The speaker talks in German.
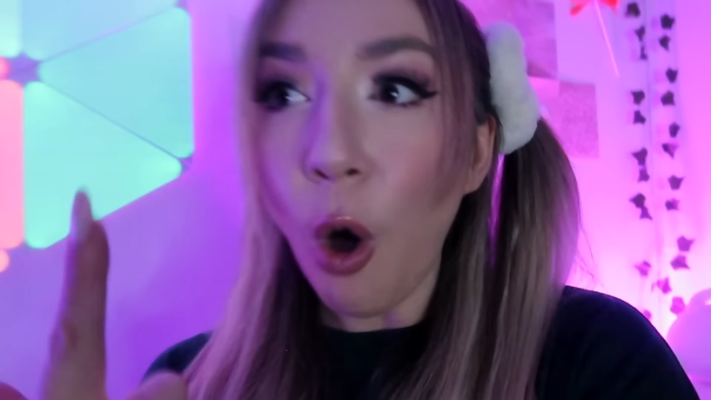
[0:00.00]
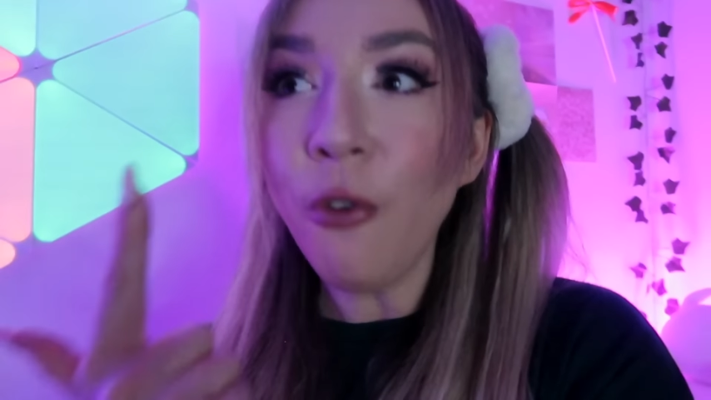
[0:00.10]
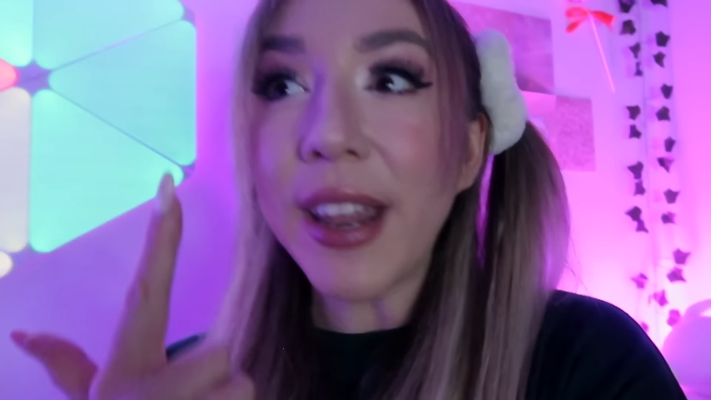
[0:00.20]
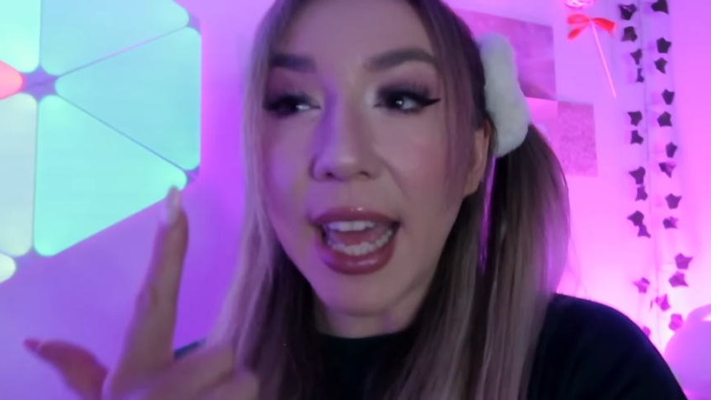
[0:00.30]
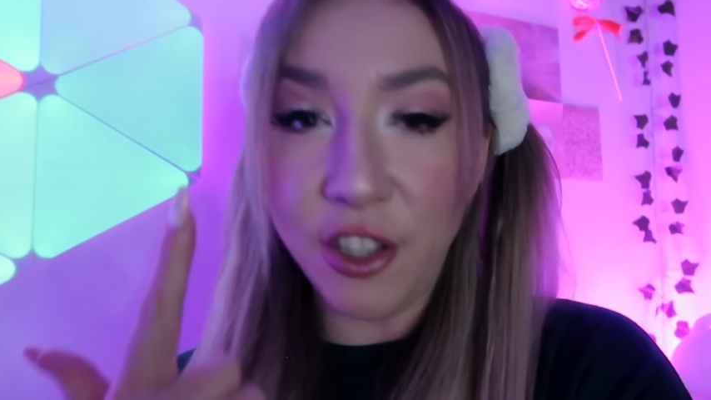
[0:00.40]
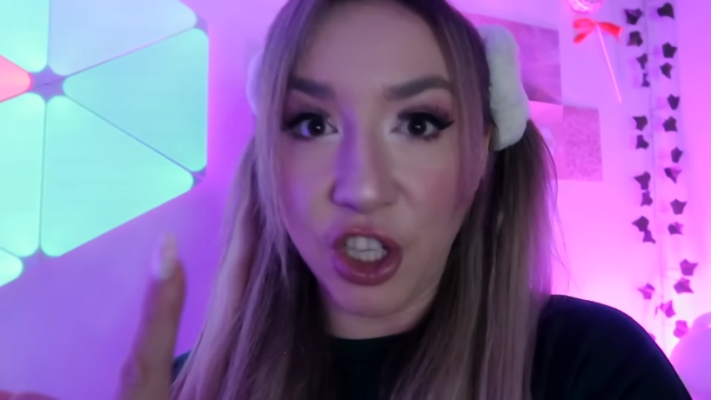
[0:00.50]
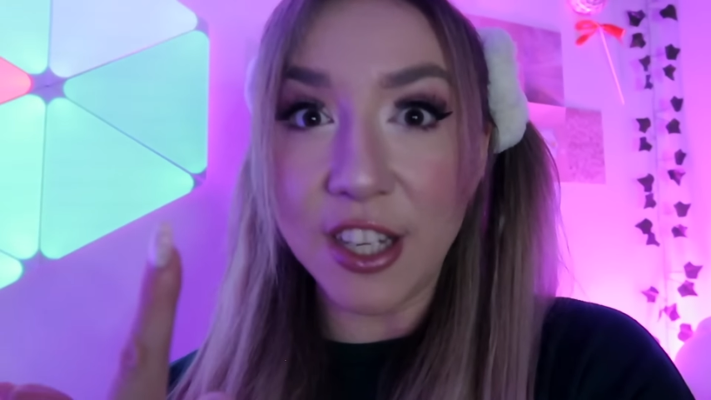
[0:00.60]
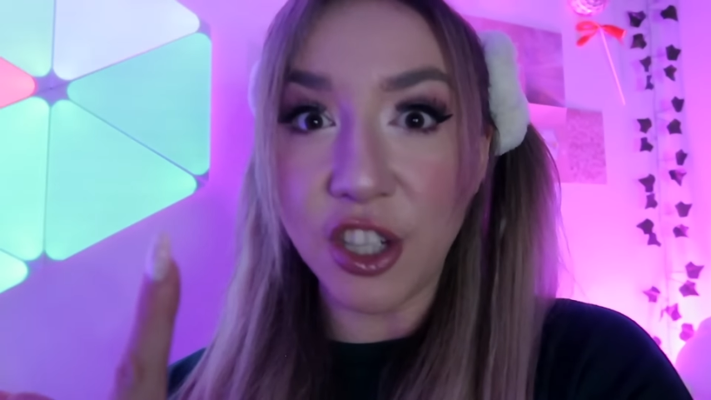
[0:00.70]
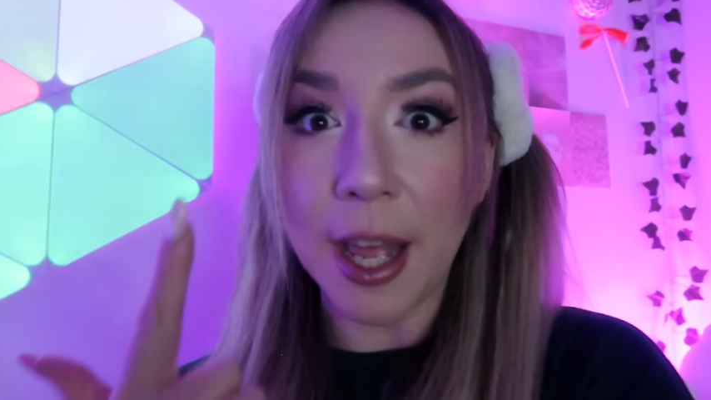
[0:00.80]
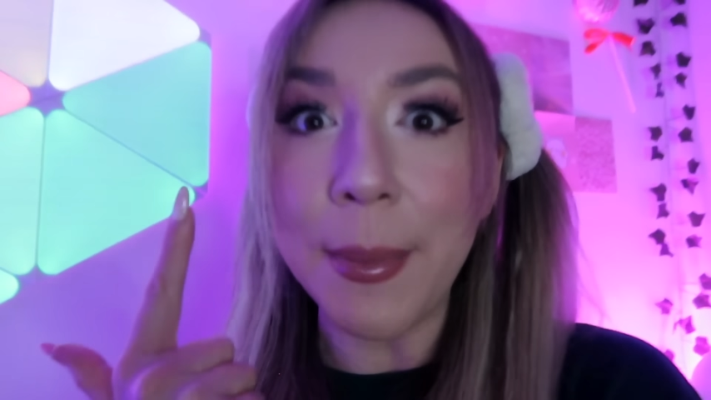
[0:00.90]
overnight
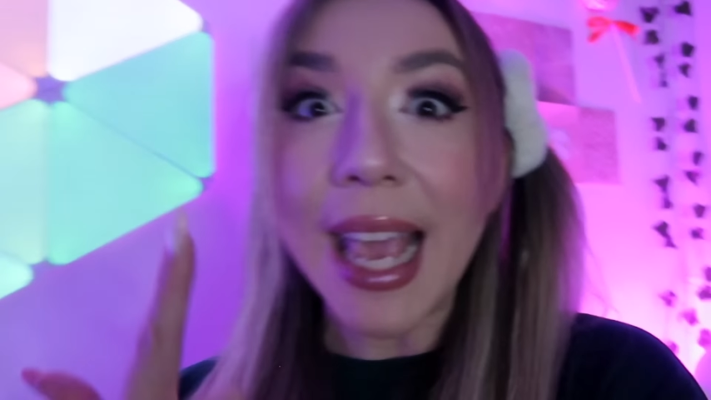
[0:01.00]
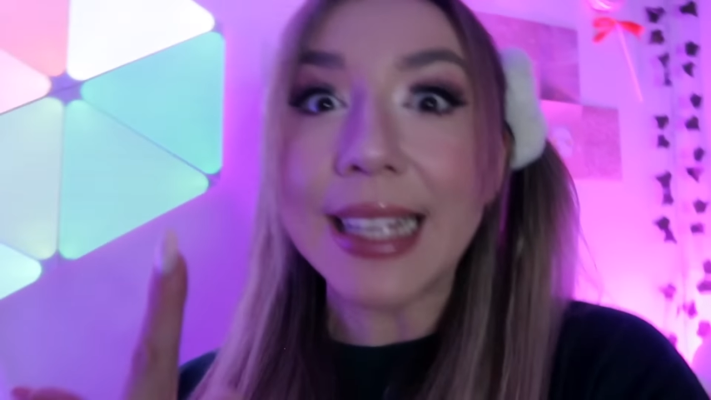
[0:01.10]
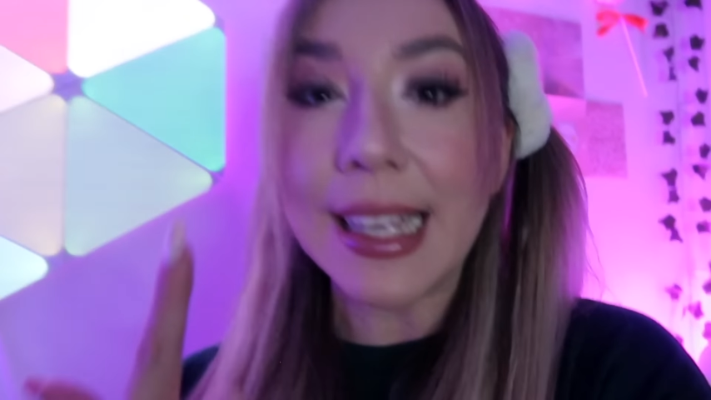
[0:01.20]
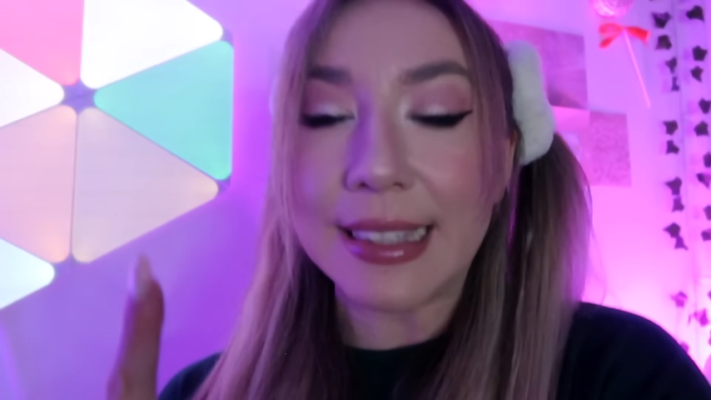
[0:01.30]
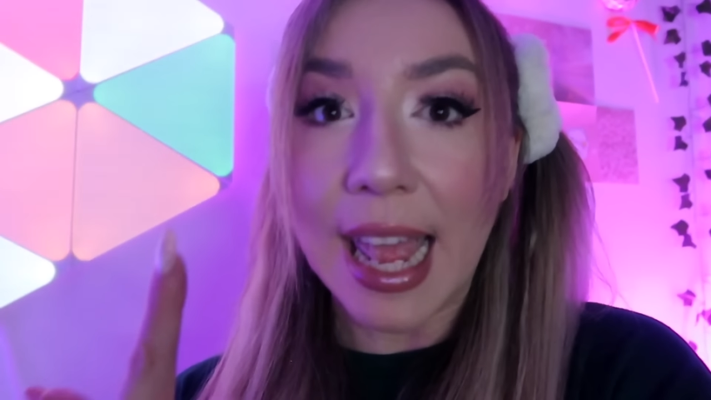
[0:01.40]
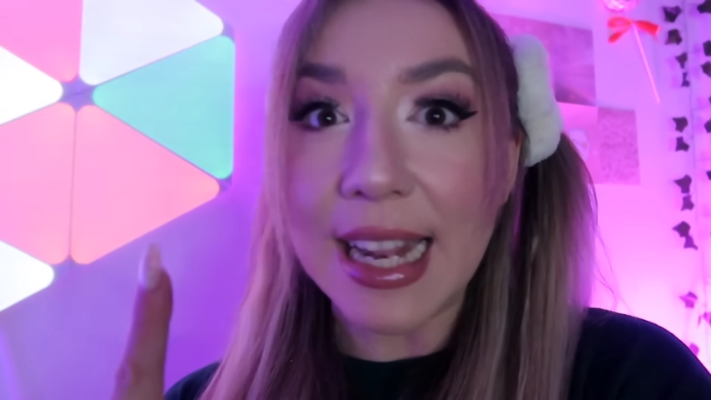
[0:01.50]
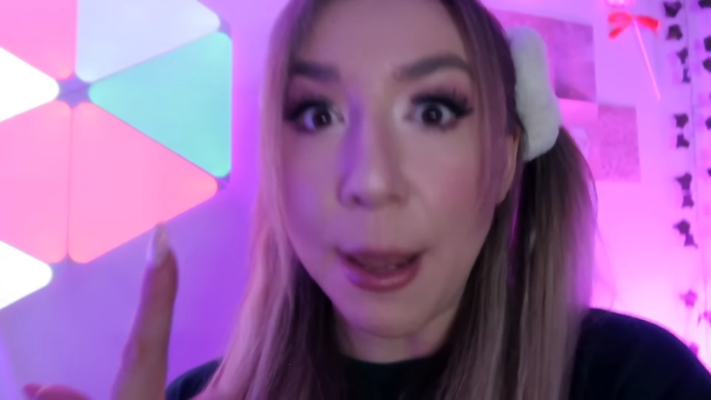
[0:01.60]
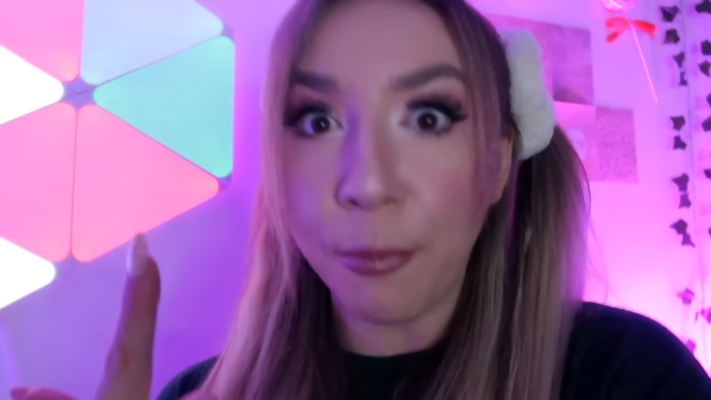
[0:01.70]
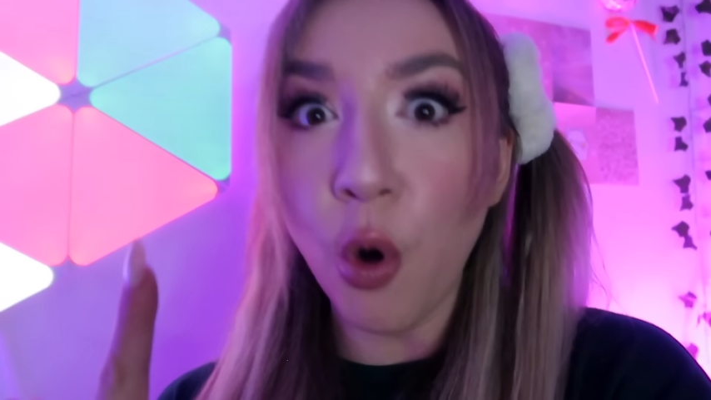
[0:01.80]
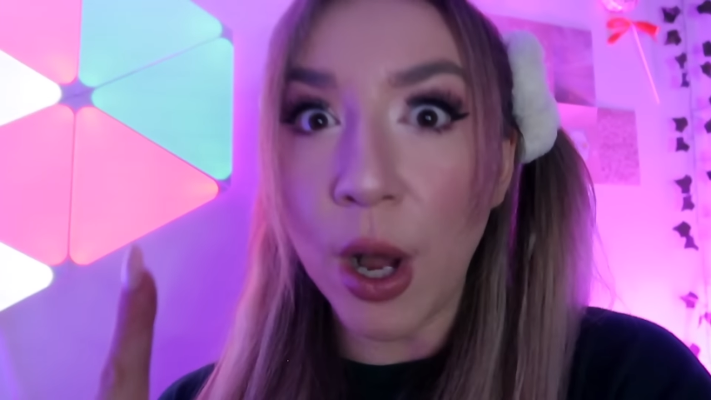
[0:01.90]
change in einem
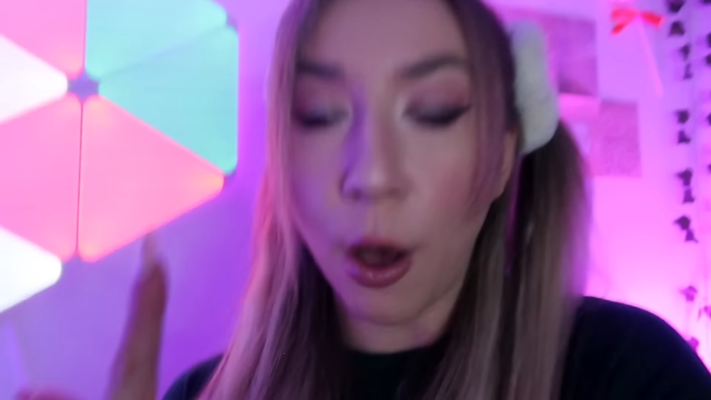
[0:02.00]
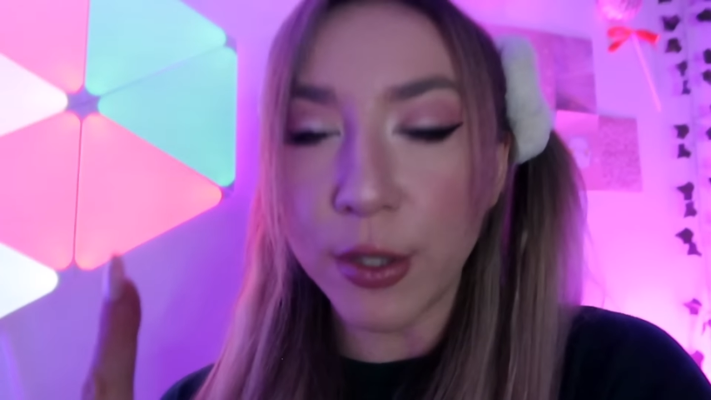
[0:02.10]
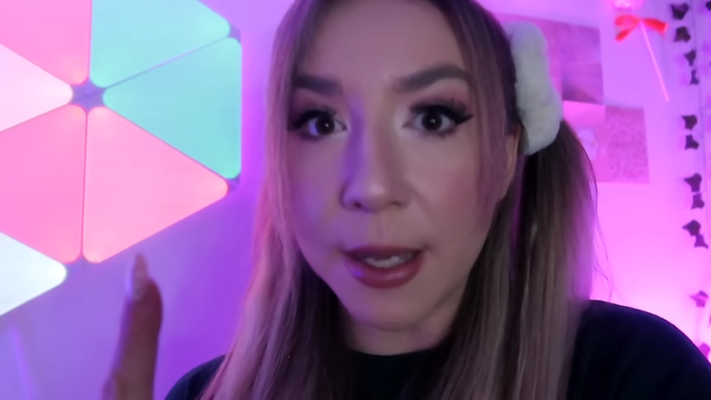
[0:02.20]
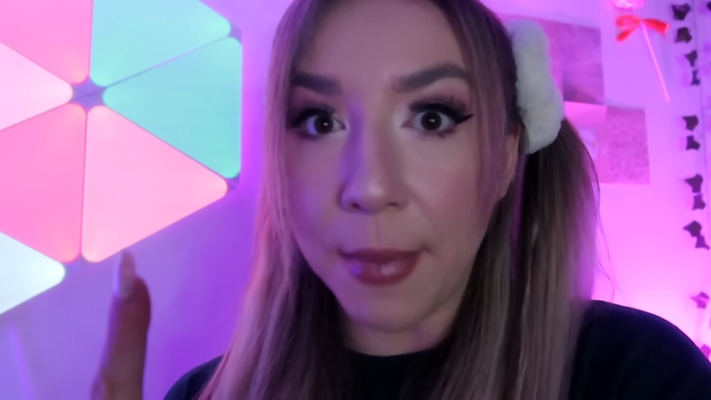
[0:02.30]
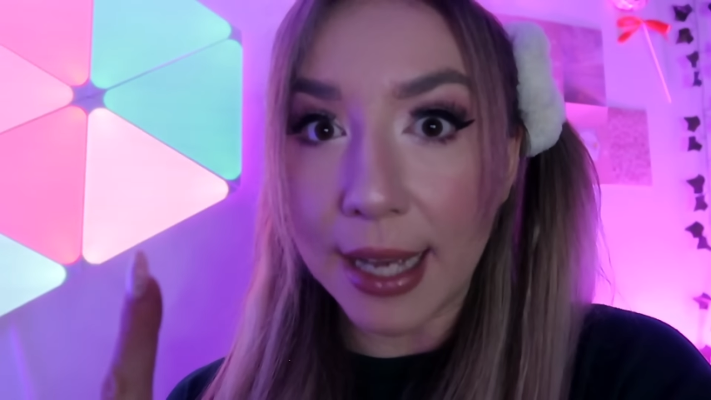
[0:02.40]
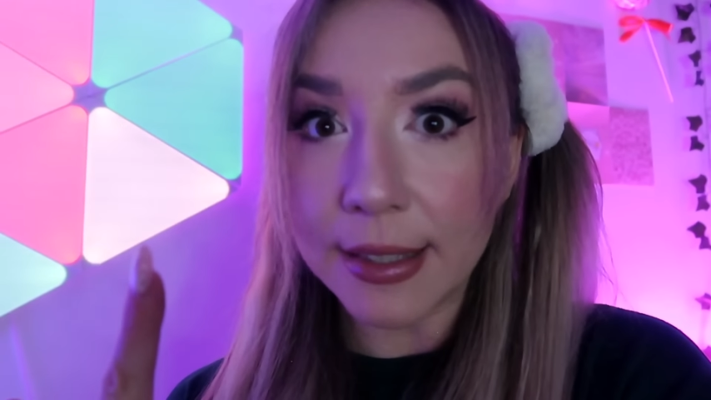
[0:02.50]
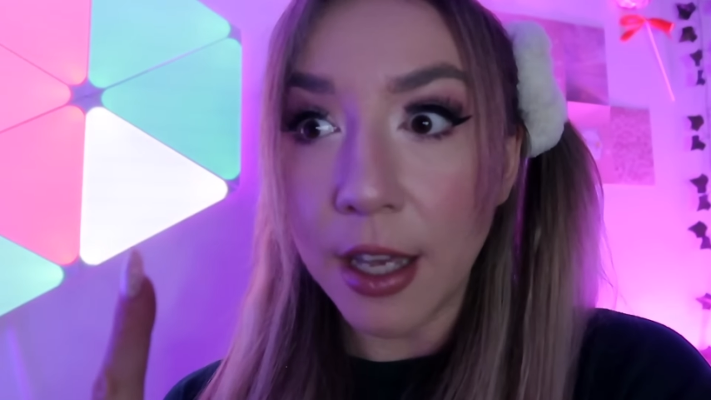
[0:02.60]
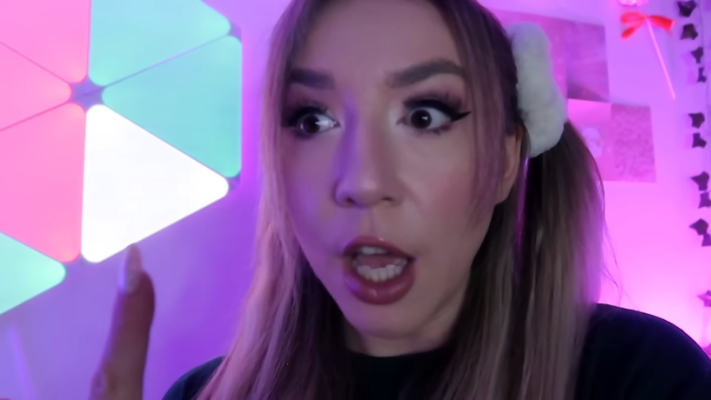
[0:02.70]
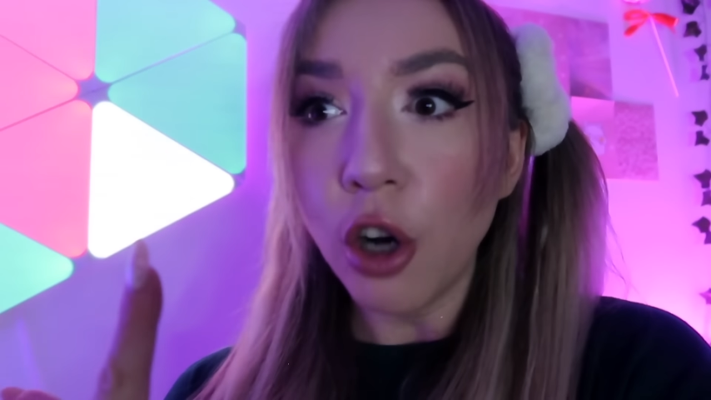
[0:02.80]
XXL-Lebkuchenhaus gemacht.